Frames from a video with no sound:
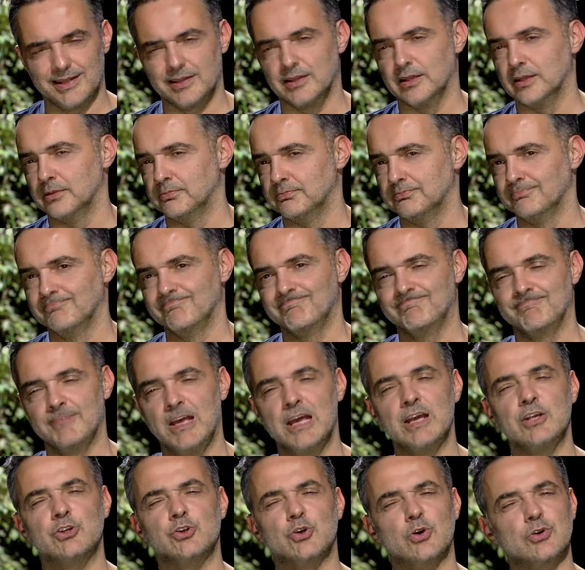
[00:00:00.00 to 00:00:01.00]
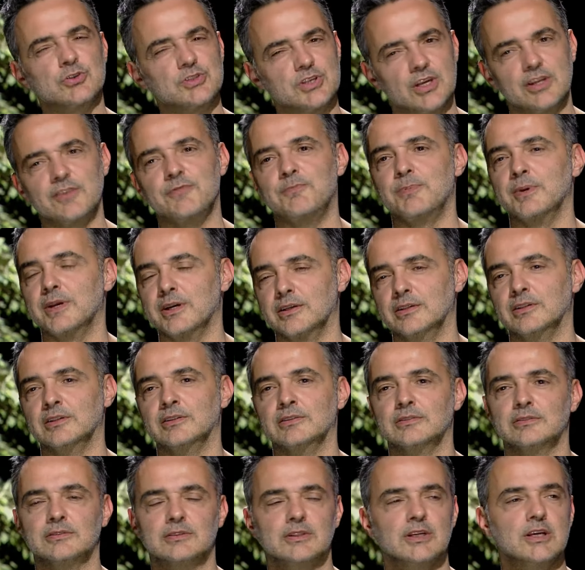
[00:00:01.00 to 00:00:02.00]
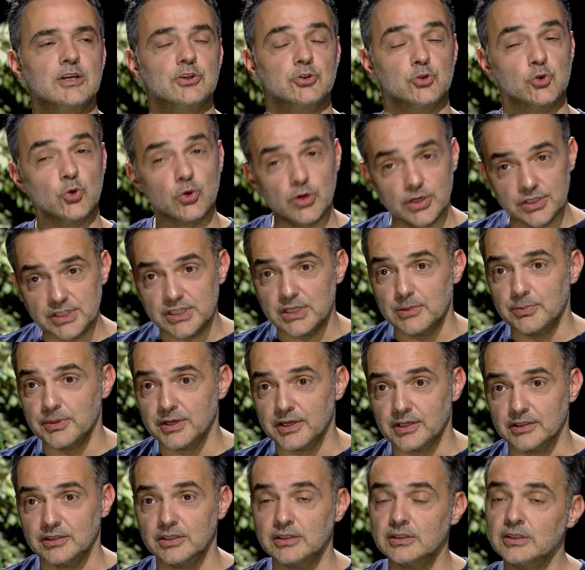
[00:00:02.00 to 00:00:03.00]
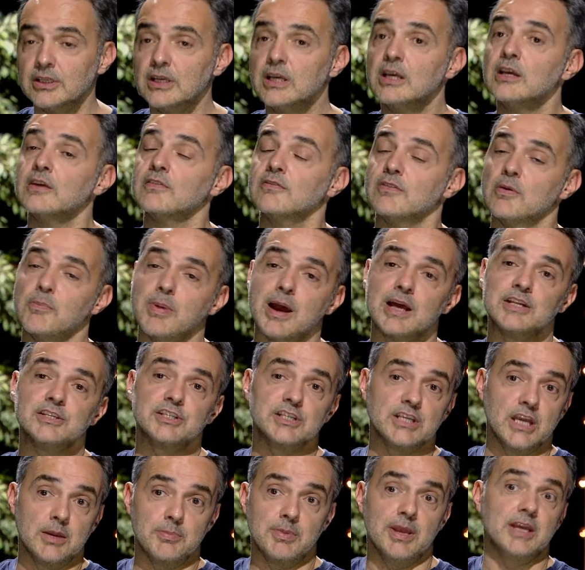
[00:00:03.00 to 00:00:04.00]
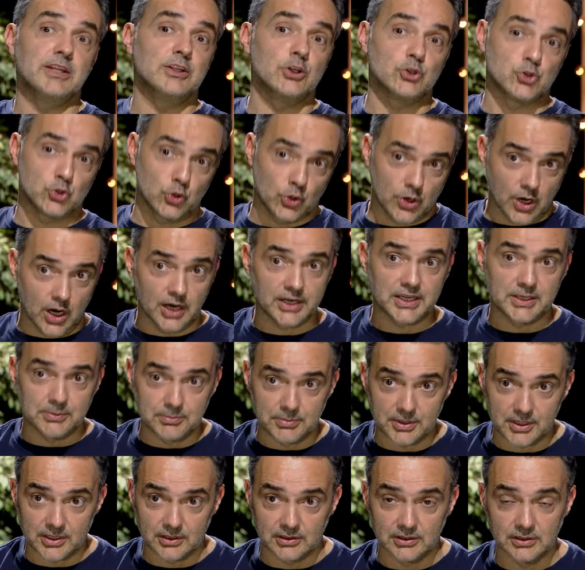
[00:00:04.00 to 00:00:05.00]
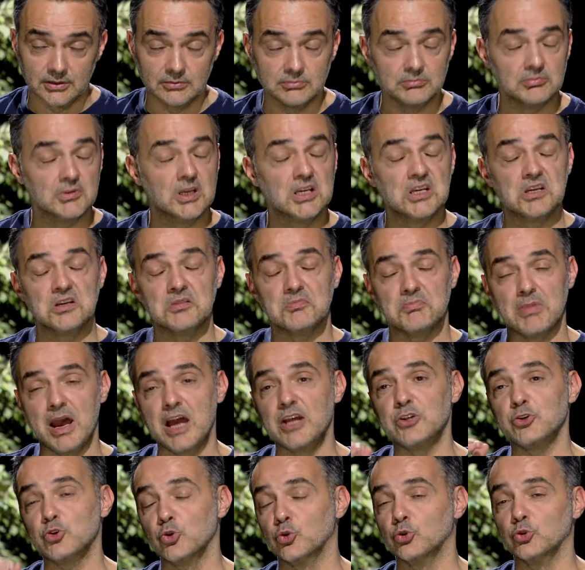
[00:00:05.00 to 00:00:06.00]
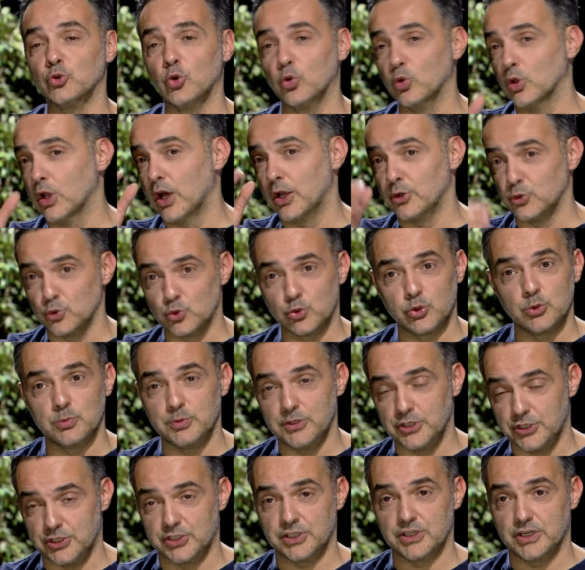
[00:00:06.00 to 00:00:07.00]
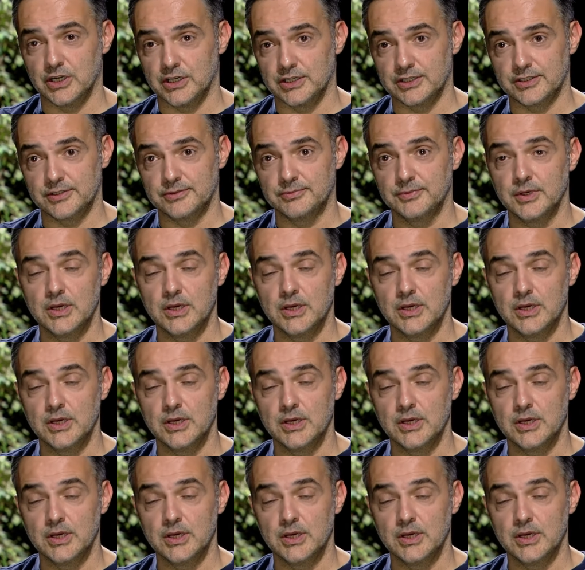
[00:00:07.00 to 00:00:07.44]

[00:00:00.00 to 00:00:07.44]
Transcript: Hanım çok zarif bir kadın. Çok asil bir kadın ve bence yemeğe de çok hakim bir kadın. Bence onunla olağanüstü bir iş çıkar.